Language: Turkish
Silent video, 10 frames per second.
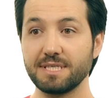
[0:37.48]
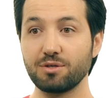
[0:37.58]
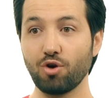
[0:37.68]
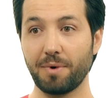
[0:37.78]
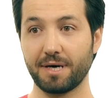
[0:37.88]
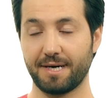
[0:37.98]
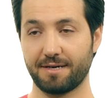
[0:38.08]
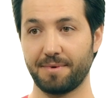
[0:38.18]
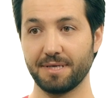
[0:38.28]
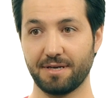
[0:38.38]
Çizgi roman
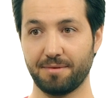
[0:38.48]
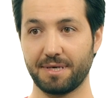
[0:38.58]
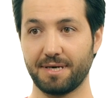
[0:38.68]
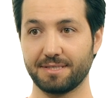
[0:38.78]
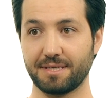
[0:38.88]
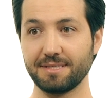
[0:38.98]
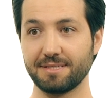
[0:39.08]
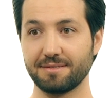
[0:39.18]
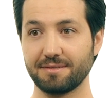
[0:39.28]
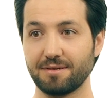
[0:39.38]
kahramanlarına
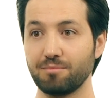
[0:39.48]
bakarsanız